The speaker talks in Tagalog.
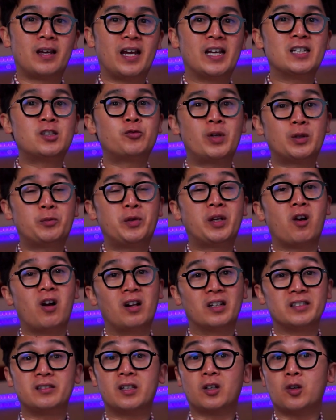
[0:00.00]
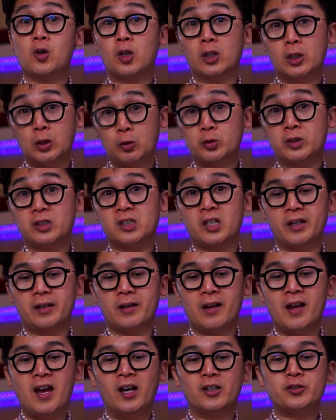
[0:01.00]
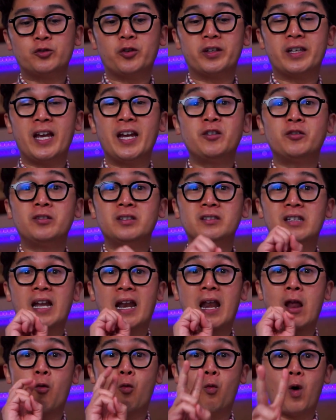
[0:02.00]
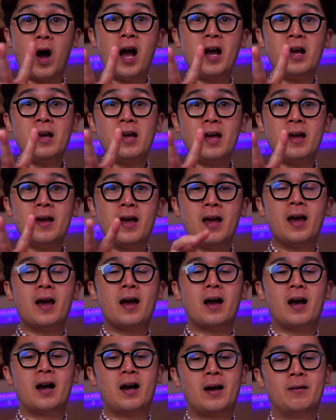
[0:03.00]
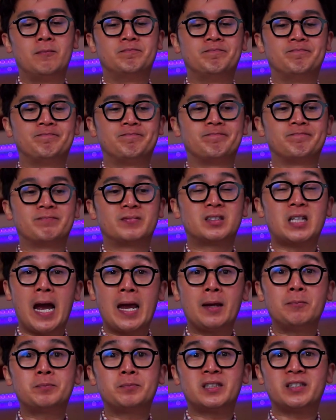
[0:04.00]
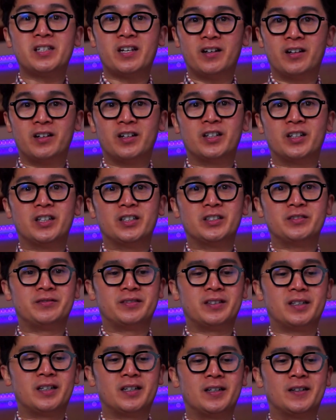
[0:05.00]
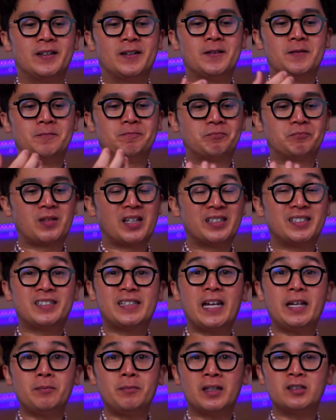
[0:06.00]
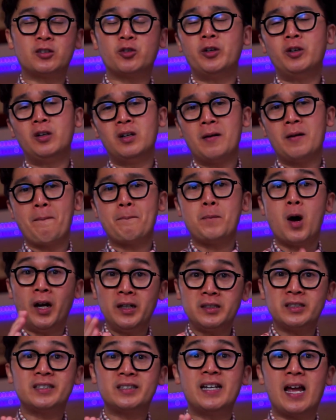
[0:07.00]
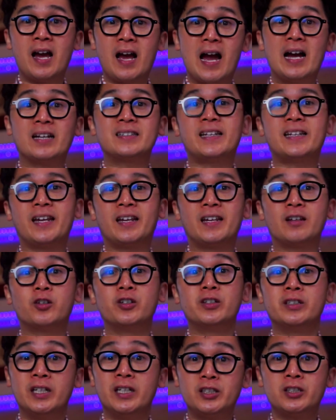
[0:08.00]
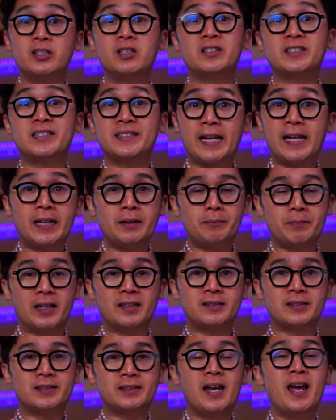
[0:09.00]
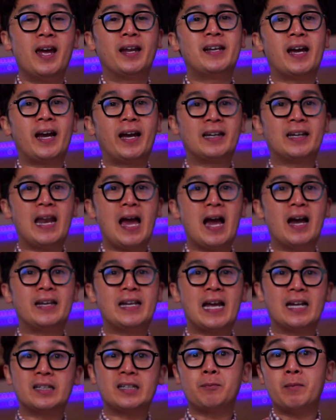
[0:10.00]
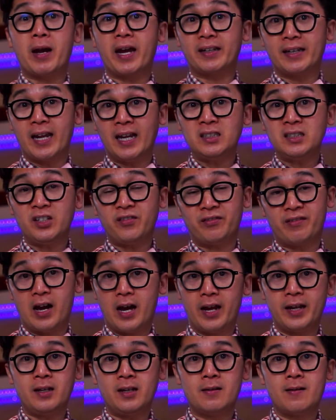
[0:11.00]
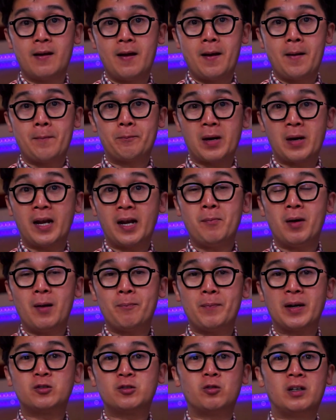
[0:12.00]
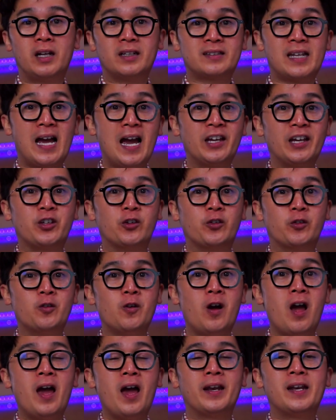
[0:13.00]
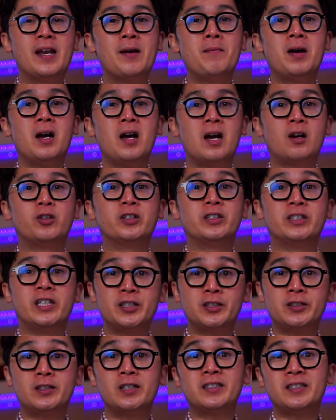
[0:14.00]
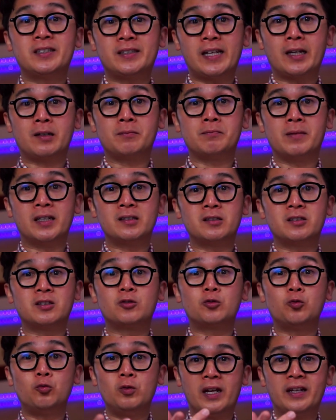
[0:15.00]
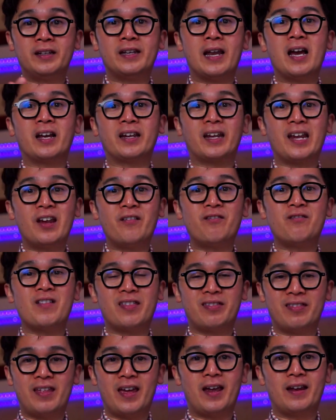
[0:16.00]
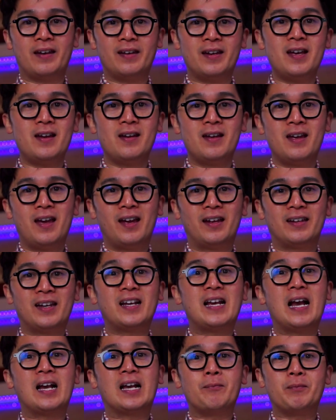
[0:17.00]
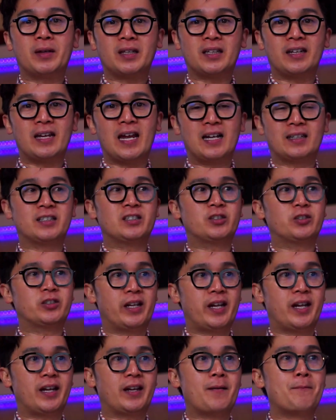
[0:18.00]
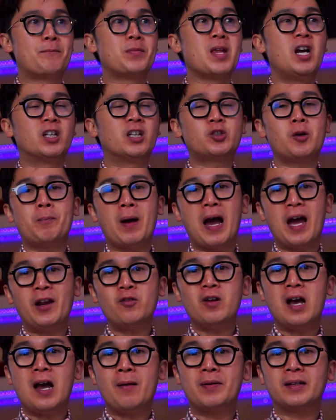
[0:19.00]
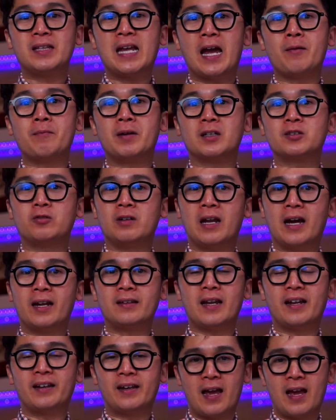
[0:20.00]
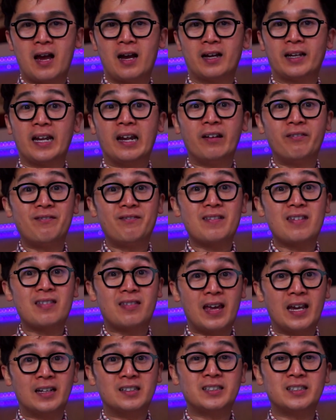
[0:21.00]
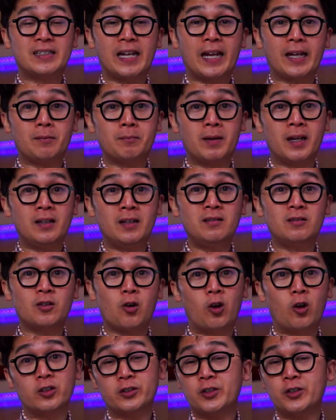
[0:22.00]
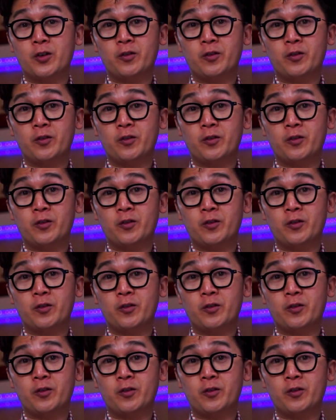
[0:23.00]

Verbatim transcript: is what we call as the conclusion. So yan yung dalawang um, types of uh, statements or parts ng ating conditional statements na kailangan nating ma-identify para makapagsulat tayo ng mga conditional statements tulad ng if-then na gagamitin natin today. So paano nga ba tayo magsulat ng if-then statement, also